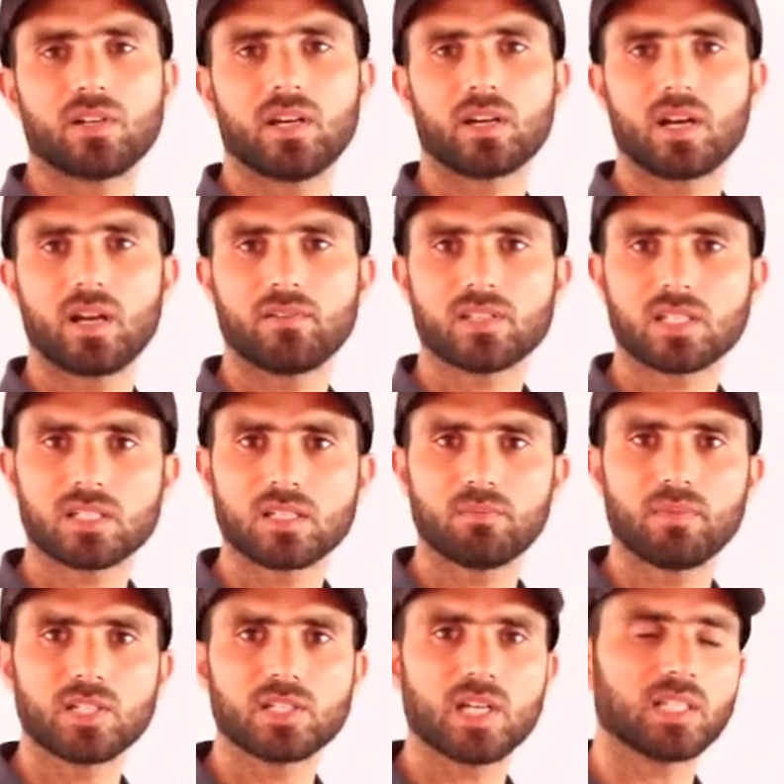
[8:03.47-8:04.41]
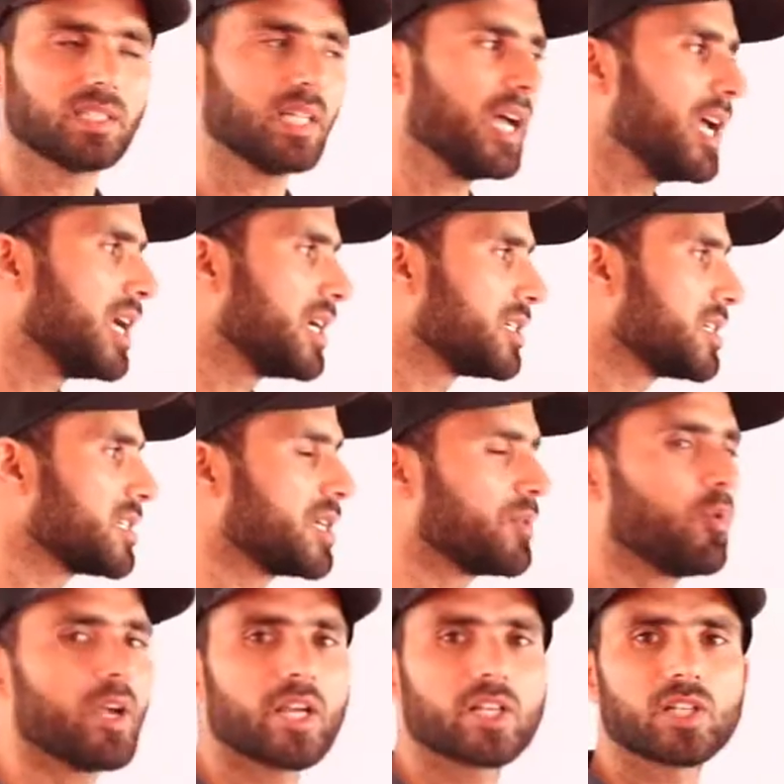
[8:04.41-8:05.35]
रेलवे सिस्टम बन जाता है
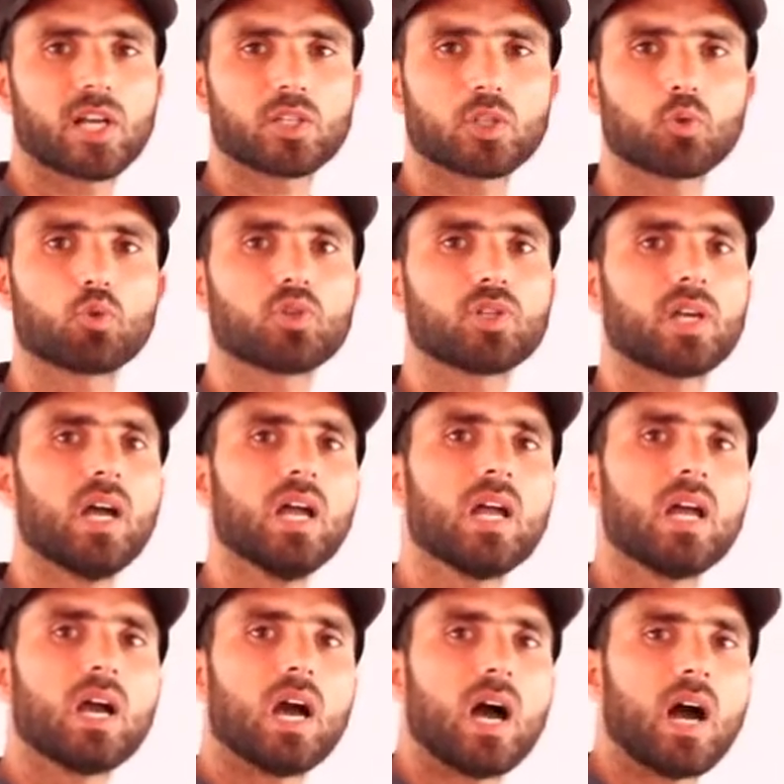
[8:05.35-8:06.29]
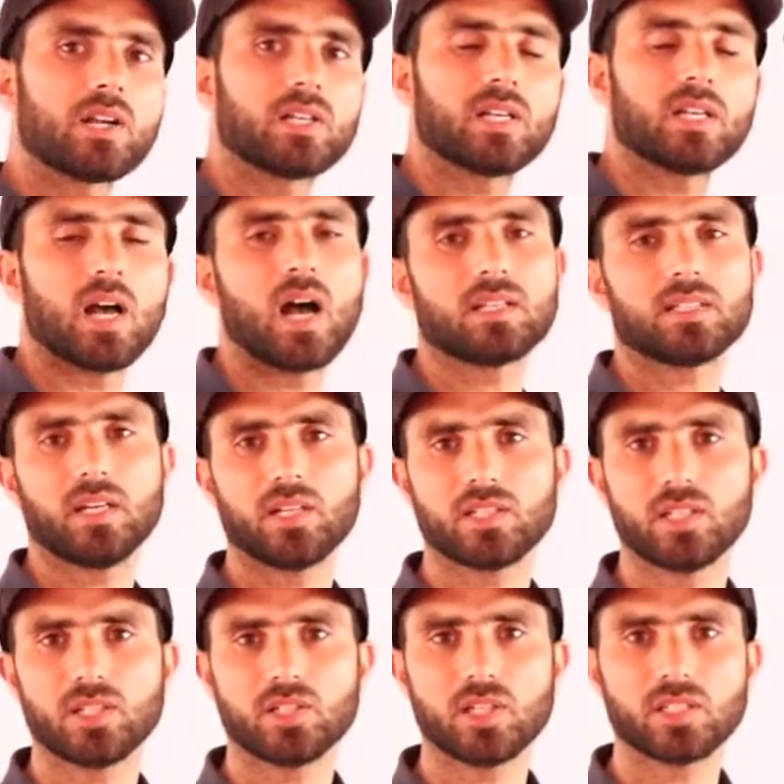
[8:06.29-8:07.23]
जिससे वो एक जगह से दूसरी जगह अच्छे
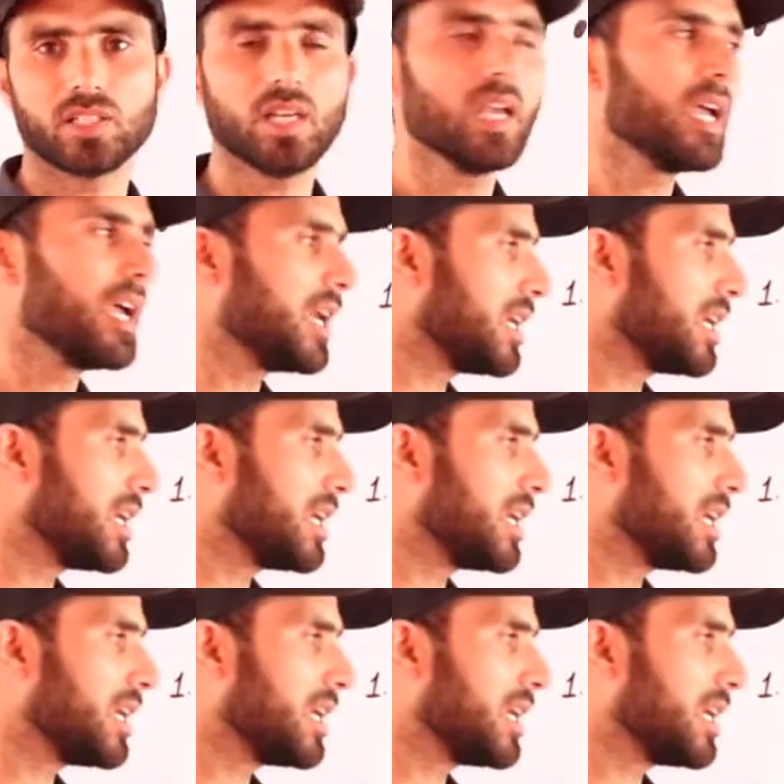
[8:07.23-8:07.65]
आसानी से चीज़ें